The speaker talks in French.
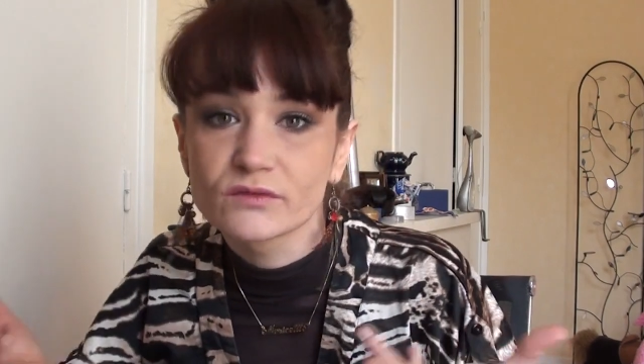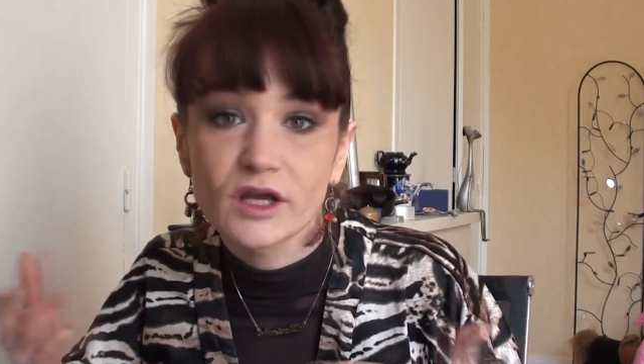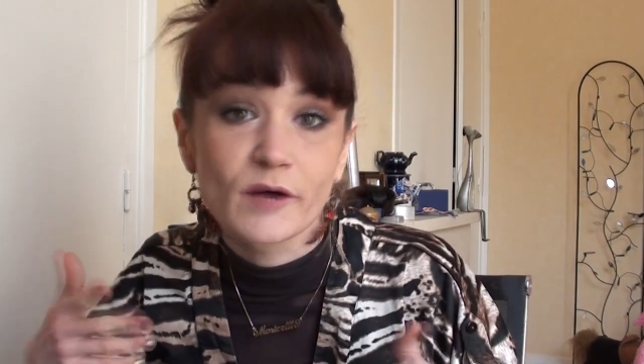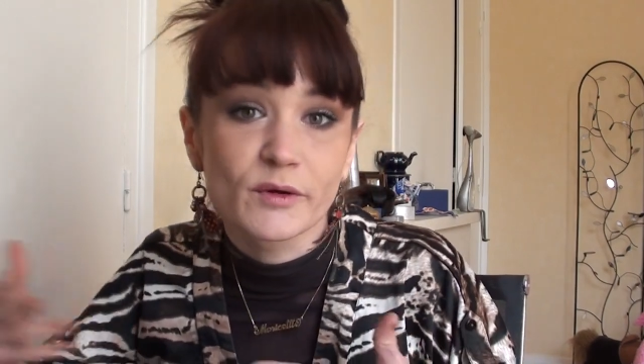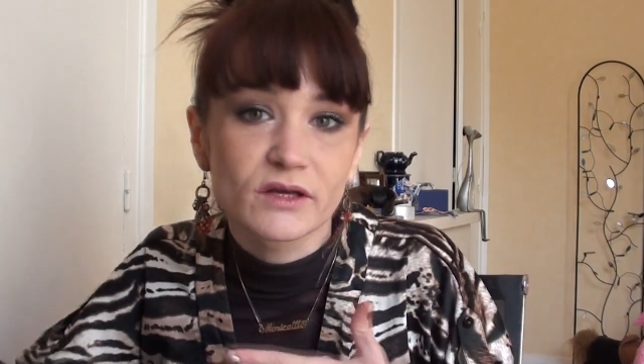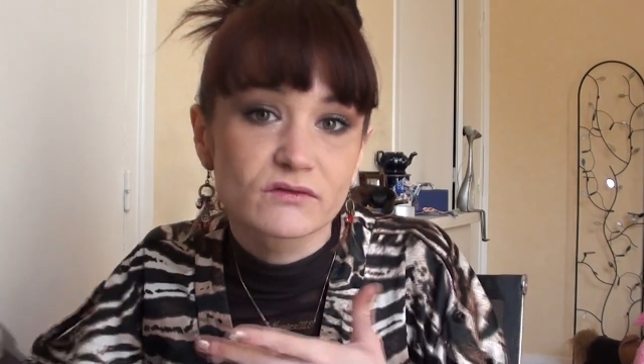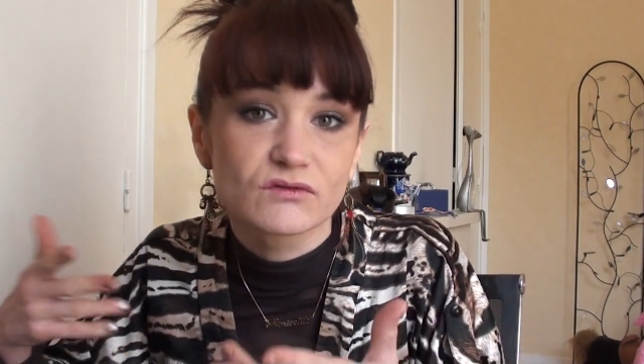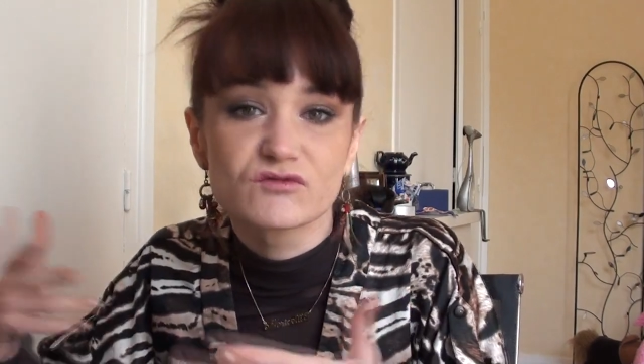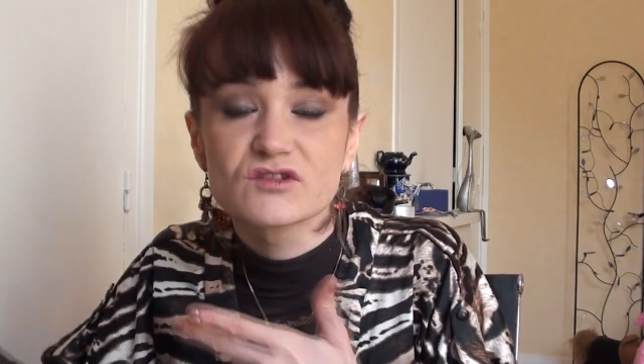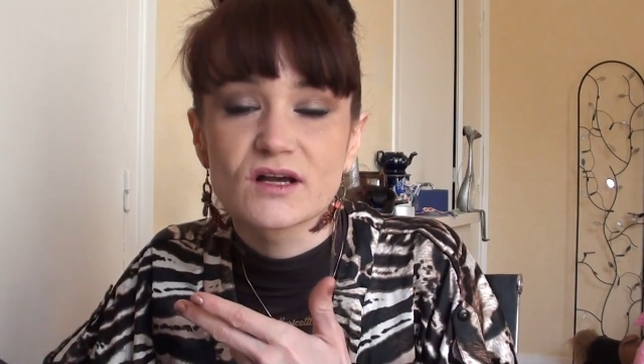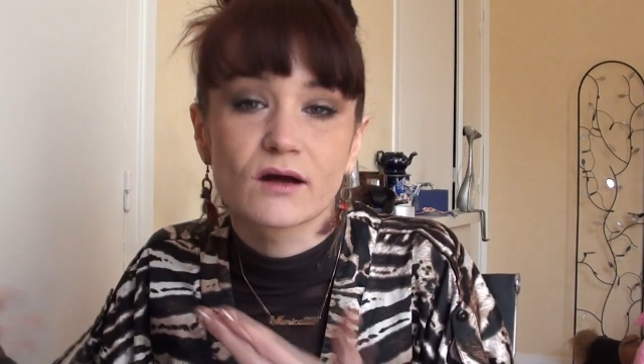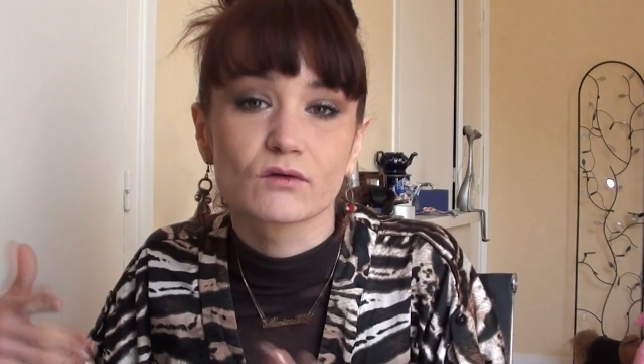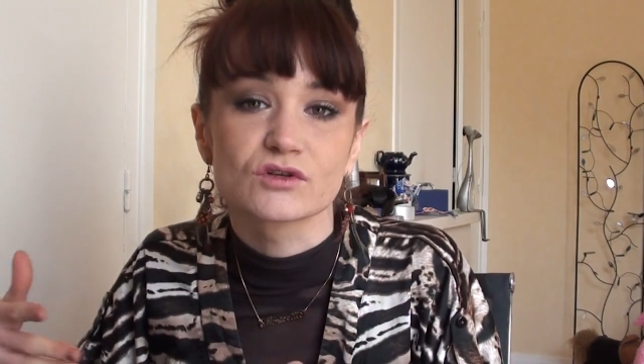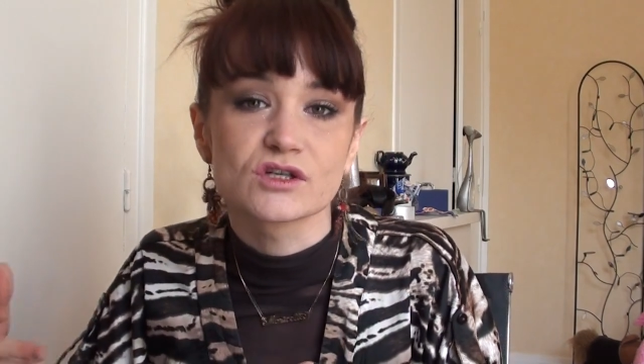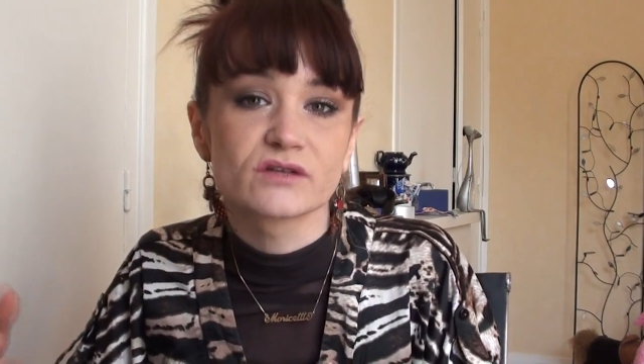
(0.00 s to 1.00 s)
après vous vous
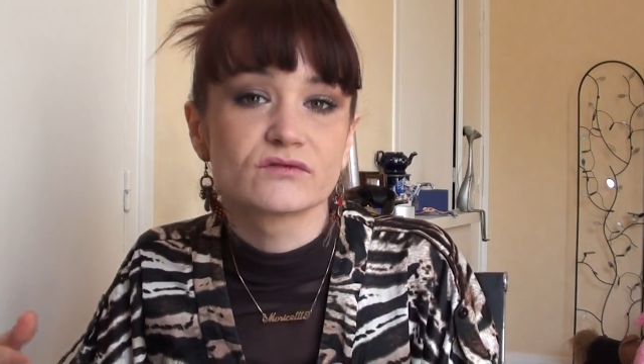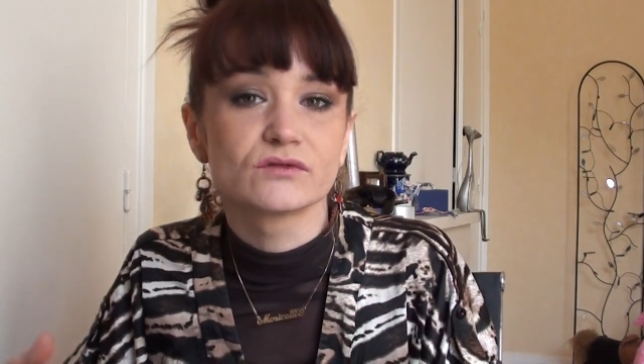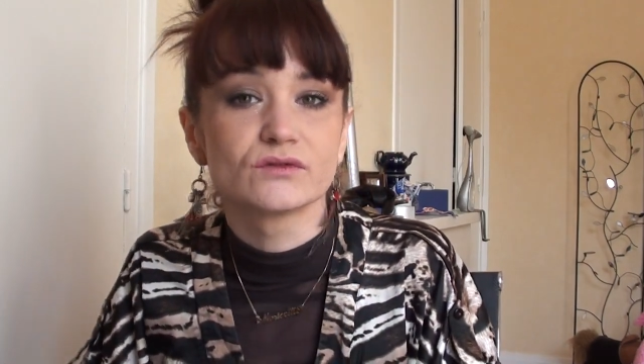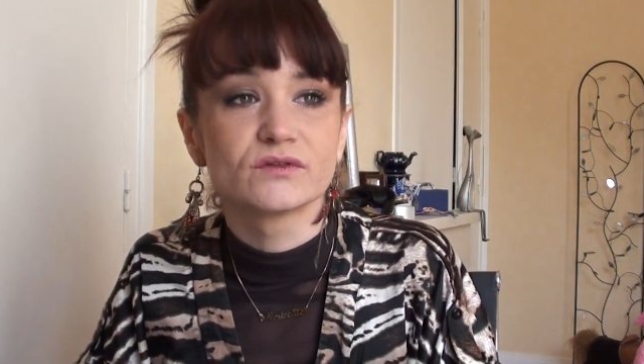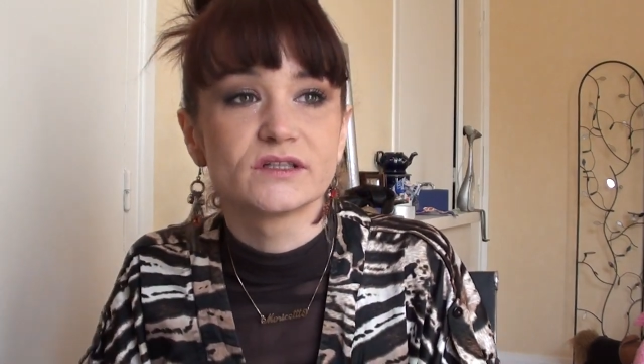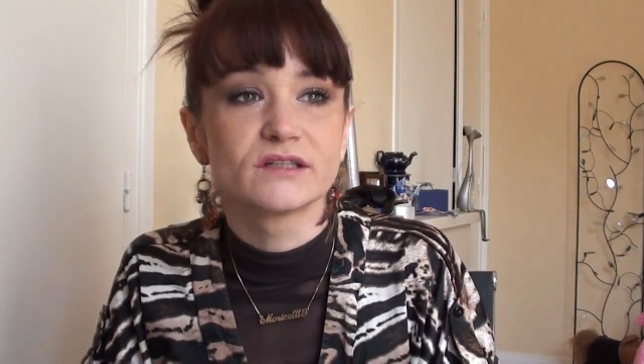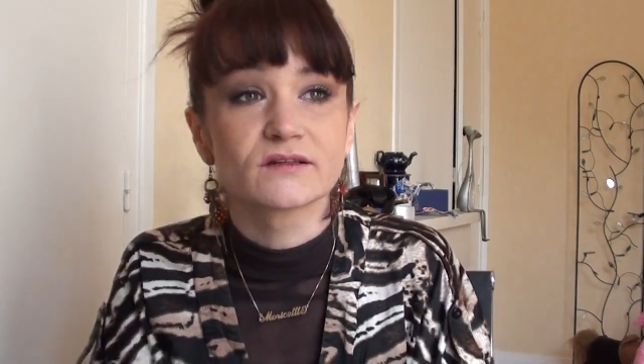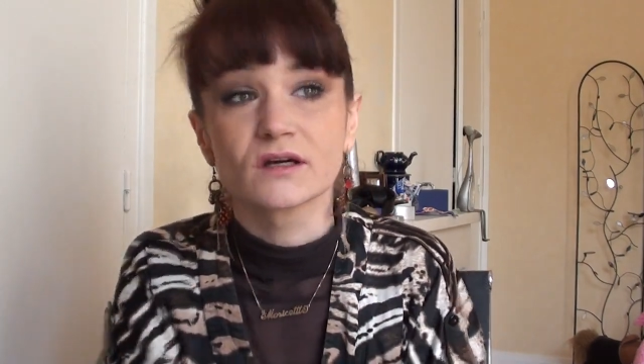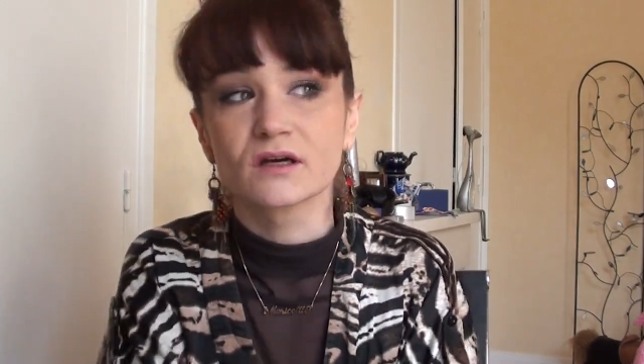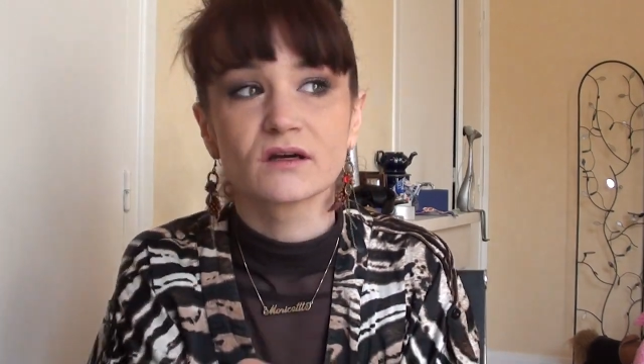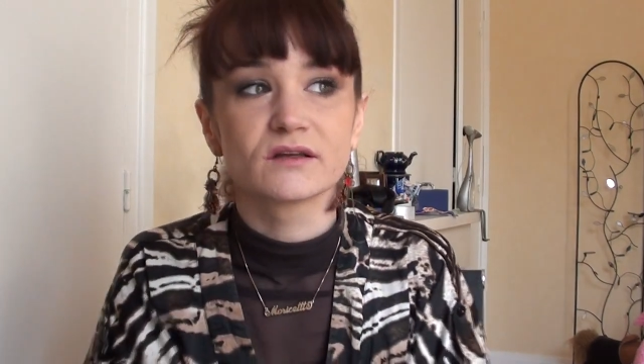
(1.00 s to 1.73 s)
arrangez, et vous lui dites